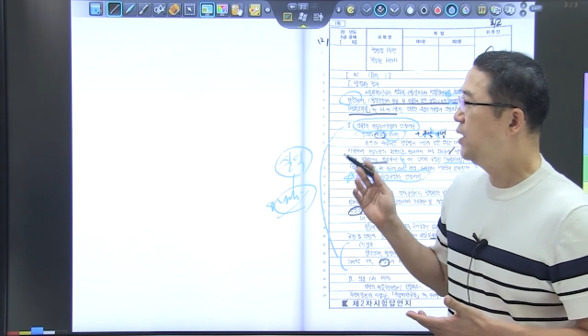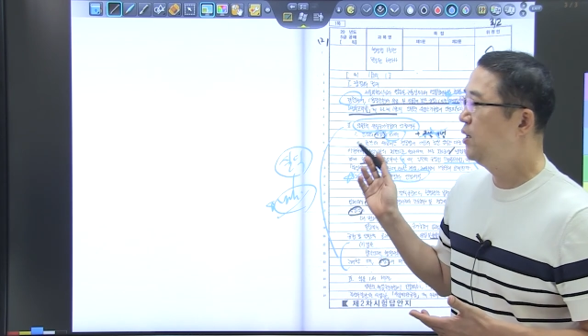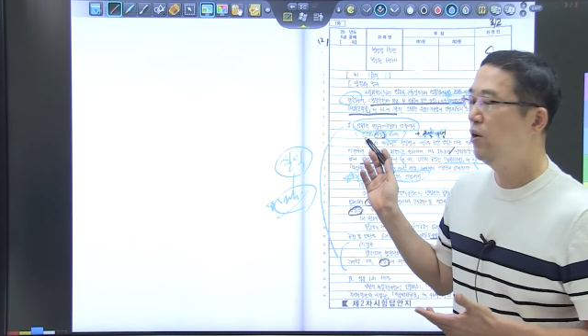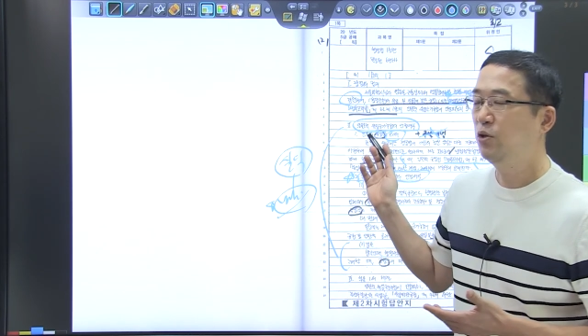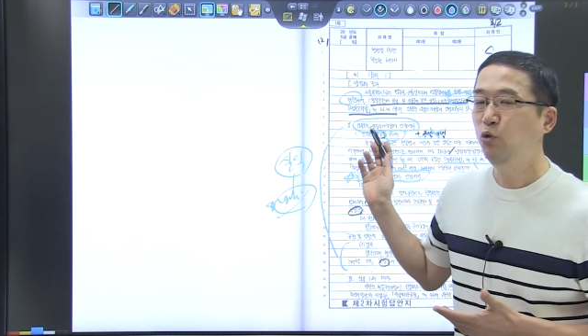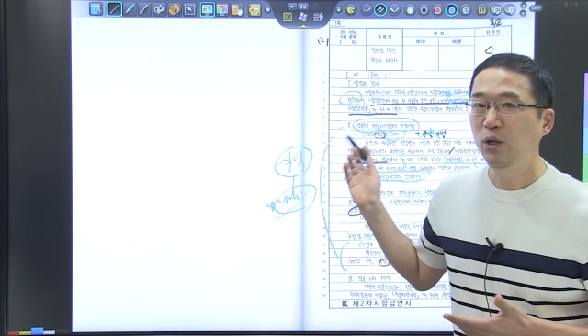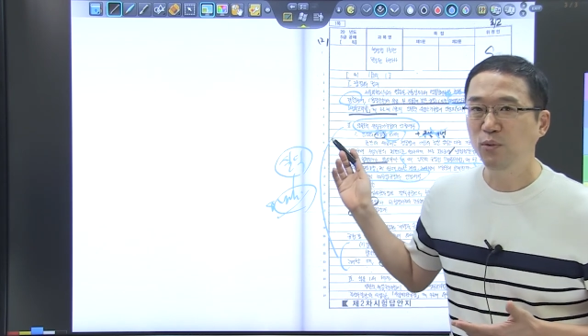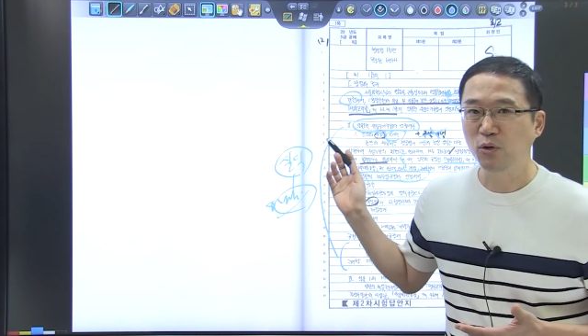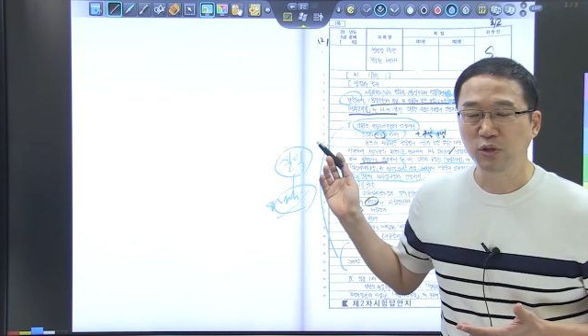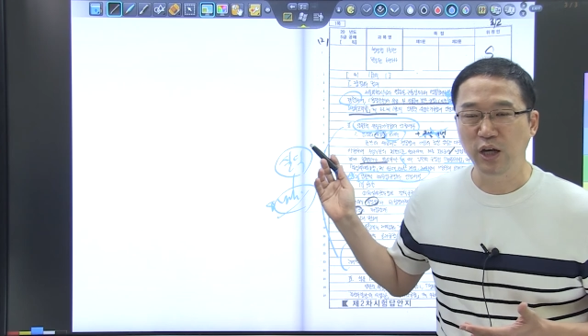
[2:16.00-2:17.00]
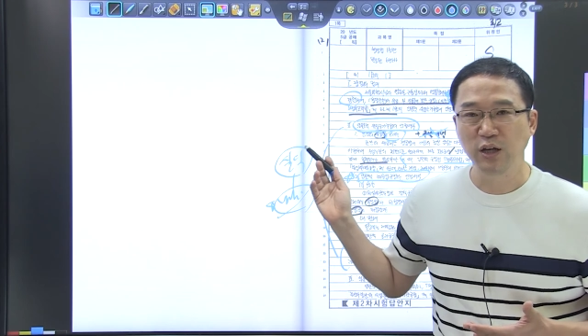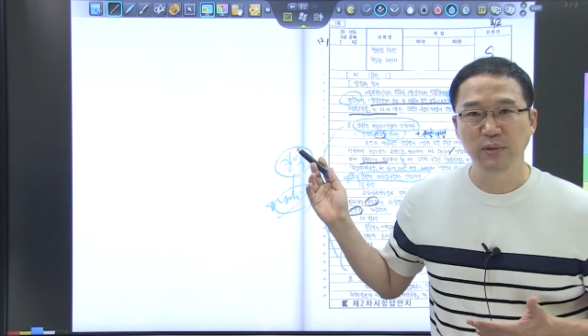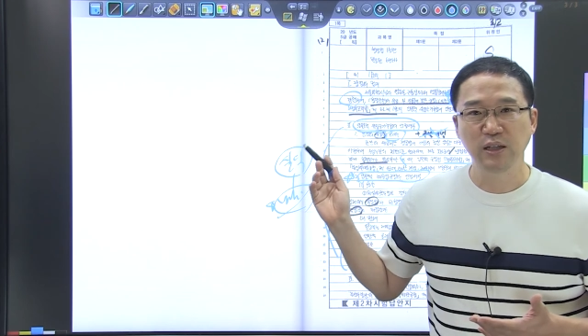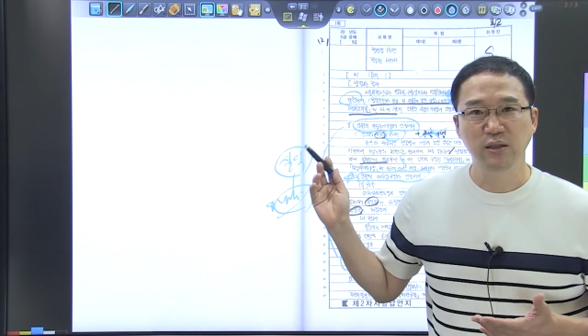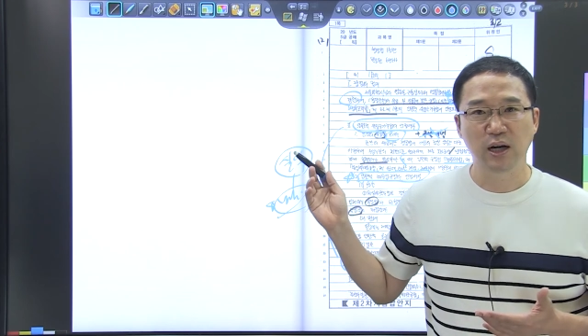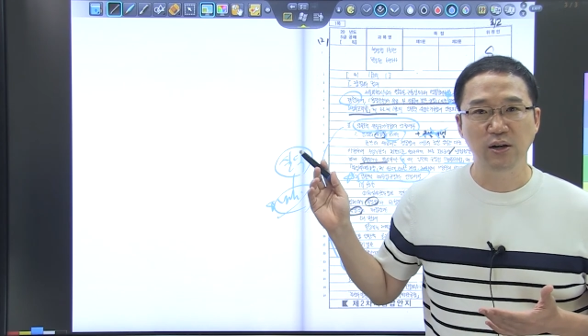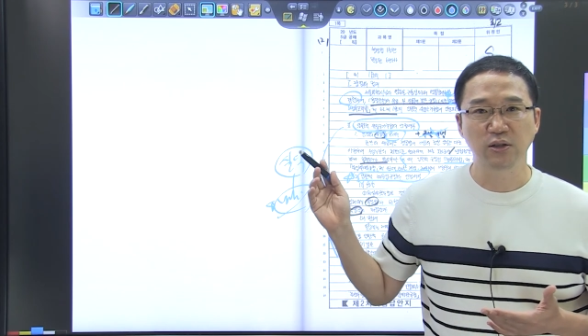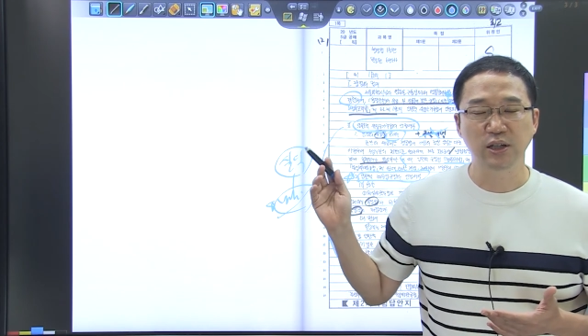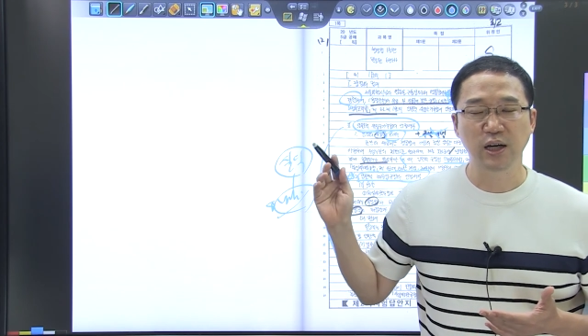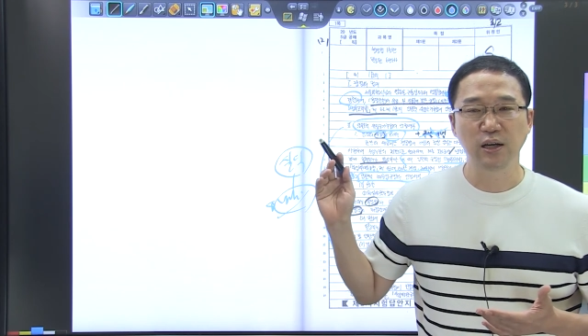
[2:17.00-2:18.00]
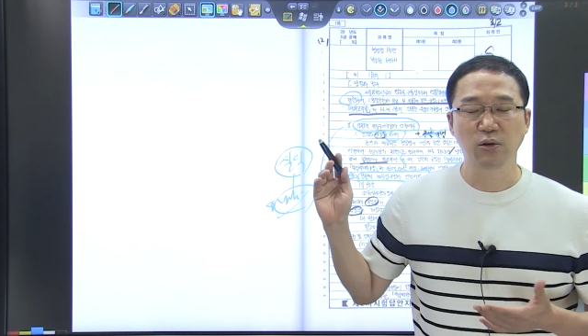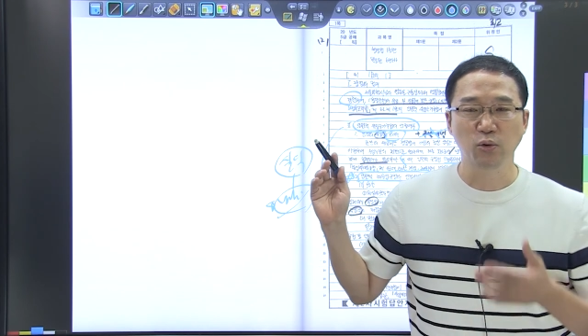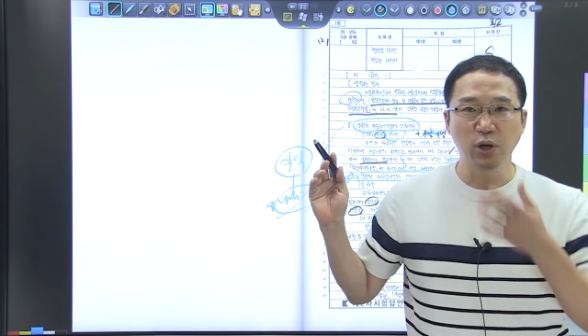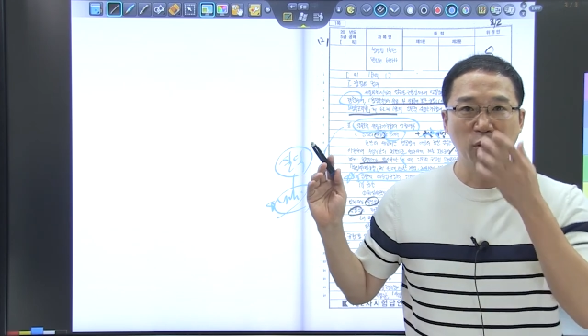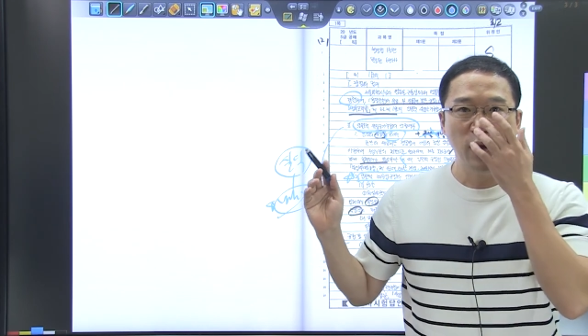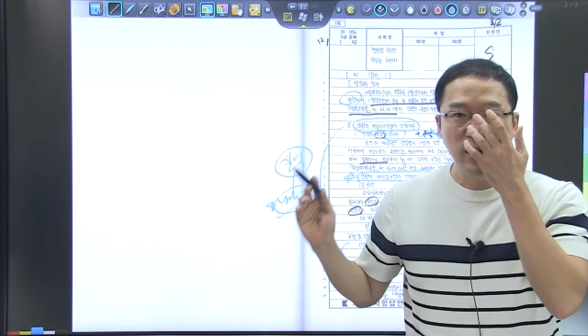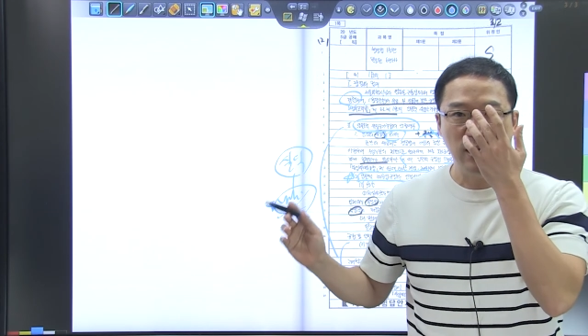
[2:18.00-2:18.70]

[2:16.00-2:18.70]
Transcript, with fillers: 이런 위임 또는 재임을 인정할 것인가 이런 논의가 왜